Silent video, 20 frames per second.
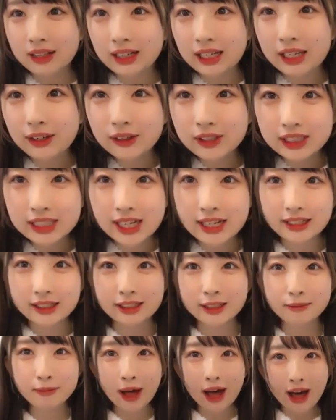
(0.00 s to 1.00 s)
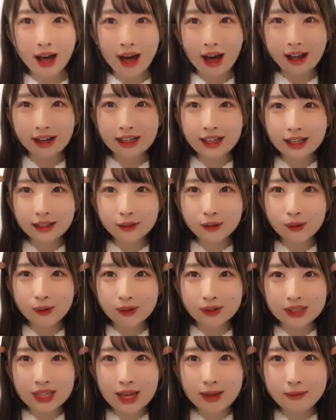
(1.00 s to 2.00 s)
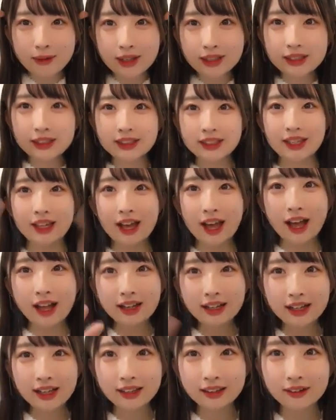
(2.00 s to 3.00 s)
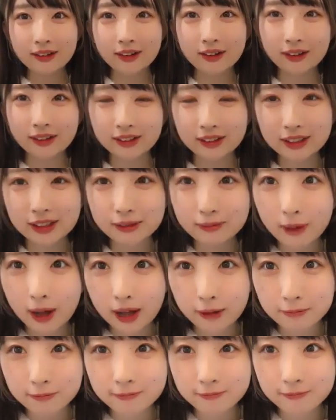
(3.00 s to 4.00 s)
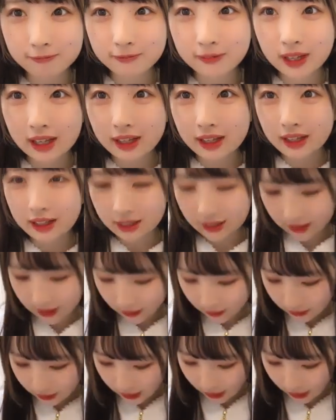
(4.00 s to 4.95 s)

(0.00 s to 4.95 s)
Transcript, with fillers: リオちゃんくまありがとうございますありがとうくまりお